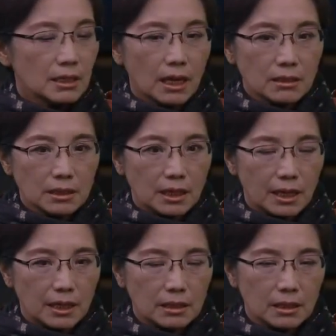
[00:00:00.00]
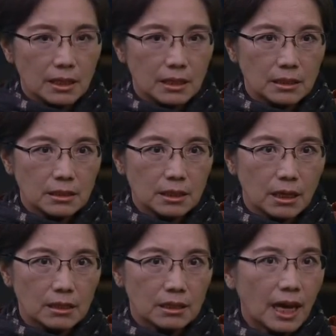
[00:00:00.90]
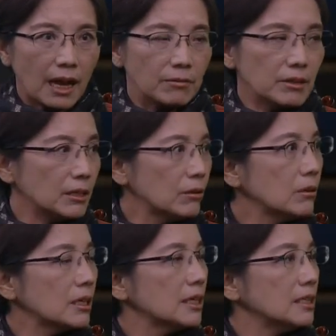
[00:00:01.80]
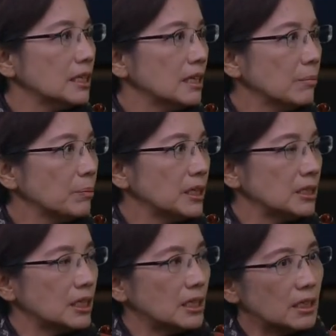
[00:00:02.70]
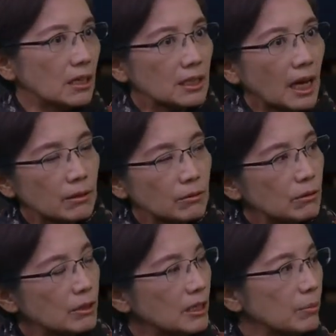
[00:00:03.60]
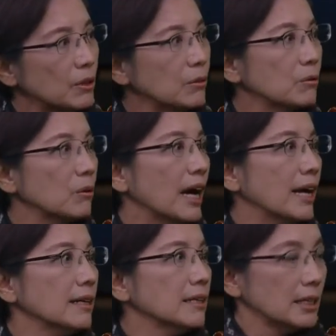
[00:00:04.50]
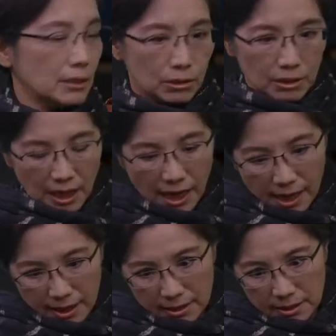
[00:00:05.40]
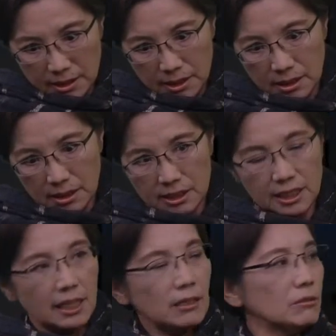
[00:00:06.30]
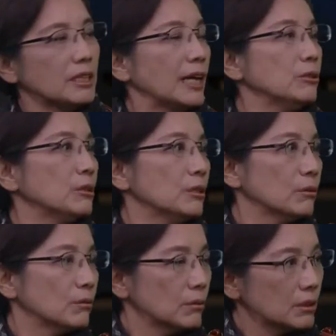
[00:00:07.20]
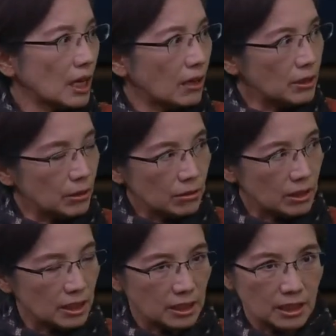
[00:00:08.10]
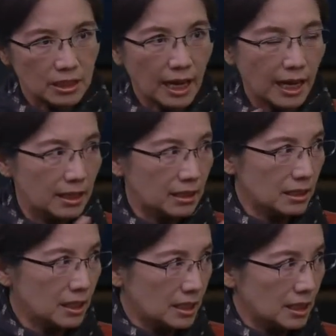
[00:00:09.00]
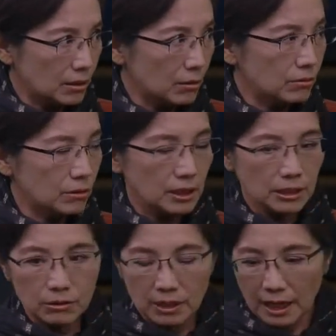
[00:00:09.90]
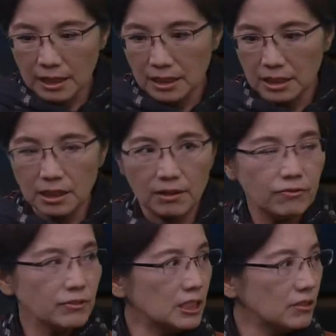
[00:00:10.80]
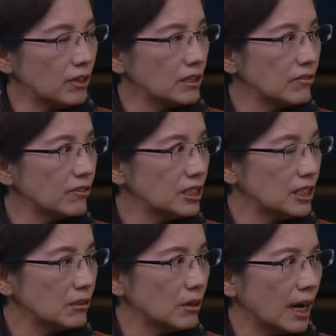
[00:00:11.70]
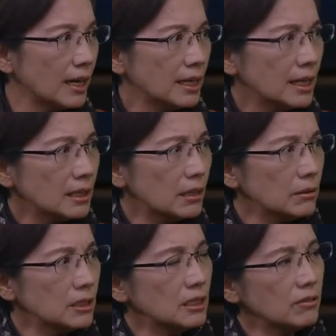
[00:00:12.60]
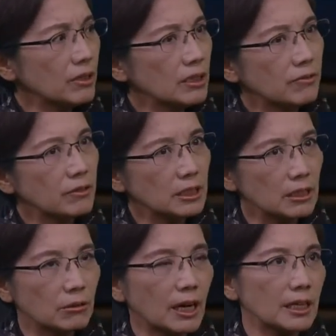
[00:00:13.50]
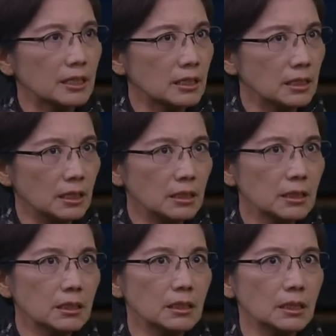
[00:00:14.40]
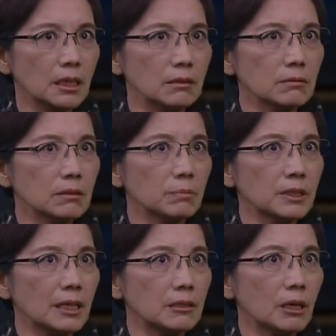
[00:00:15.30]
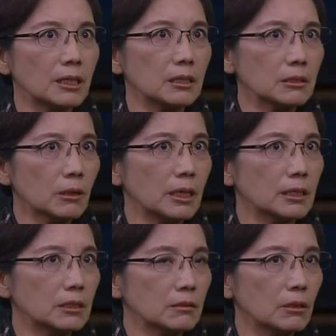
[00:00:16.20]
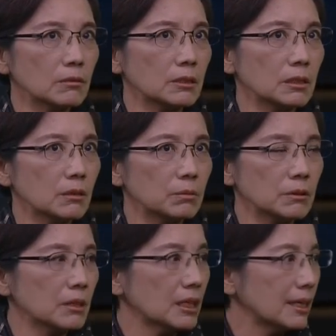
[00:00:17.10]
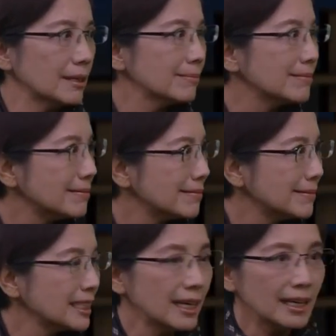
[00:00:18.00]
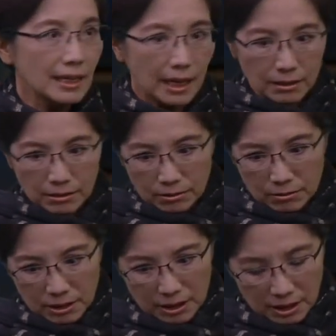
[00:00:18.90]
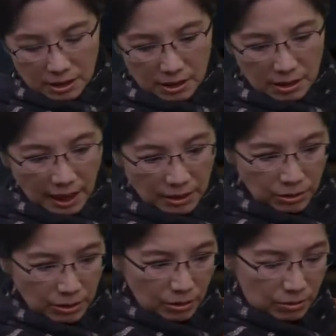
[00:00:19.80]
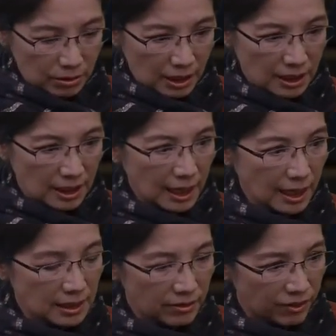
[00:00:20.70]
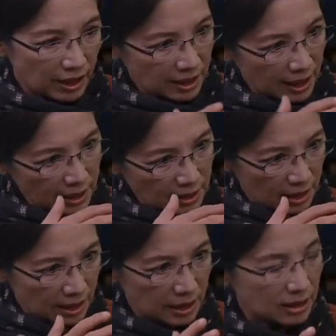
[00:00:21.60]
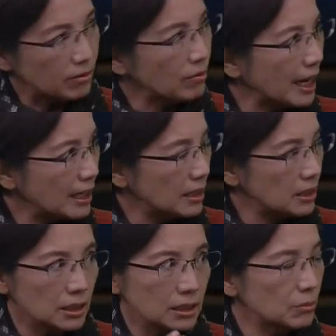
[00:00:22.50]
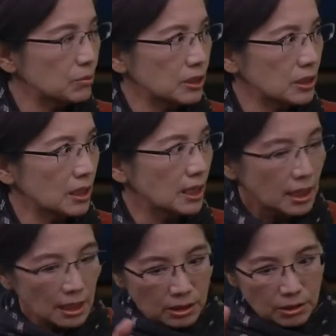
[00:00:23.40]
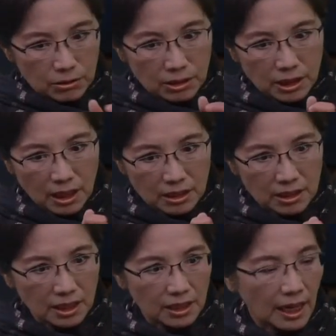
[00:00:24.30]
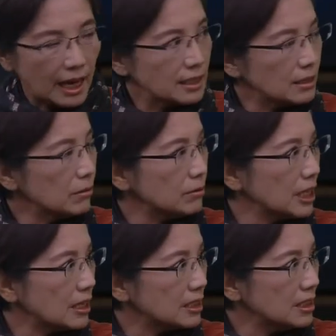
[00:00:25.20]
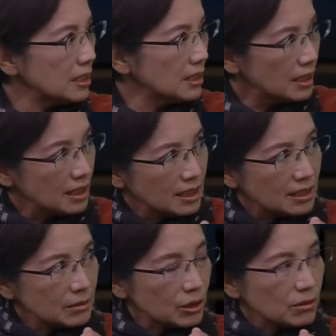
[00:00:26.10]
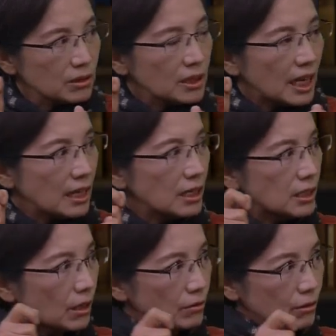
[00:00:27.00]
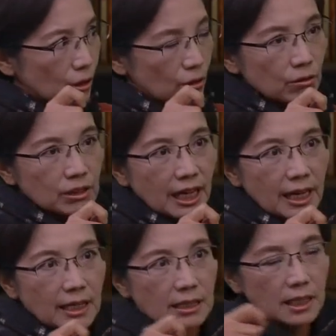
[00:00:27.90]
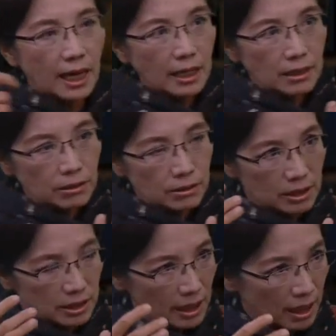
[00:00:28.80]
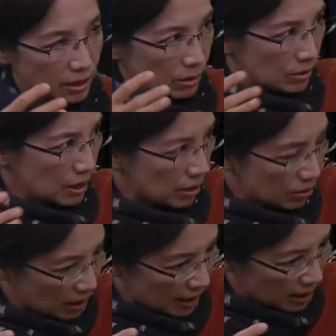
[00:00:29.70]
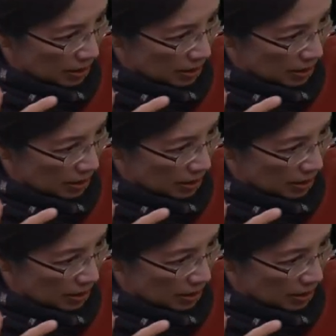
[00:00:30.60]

当年那个叫大卫霍克尼被请到大都会博物馆去看这个《乾隆南巡图》，大卫霍克尼看了那张图，又看了一张西方的风景画，他说西方的风景画是凝视眼。珠子不带转的，转了就透视都不对了。对，然后中国这个南巡图呢，你看这房子看起来像是歪的，其实不是，就像是你拿着录像机，这从哪个角度都录下来。你看的时候是这样，从这儿过